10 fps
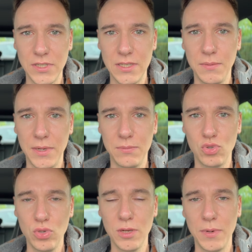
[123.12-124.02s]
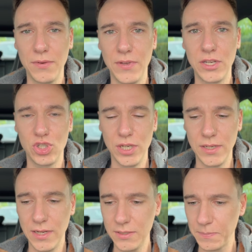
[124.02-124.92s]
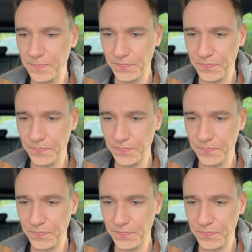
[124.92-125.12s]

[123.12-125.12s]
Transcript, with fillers: was der mir am Schulterblatt weggeschnitten hat,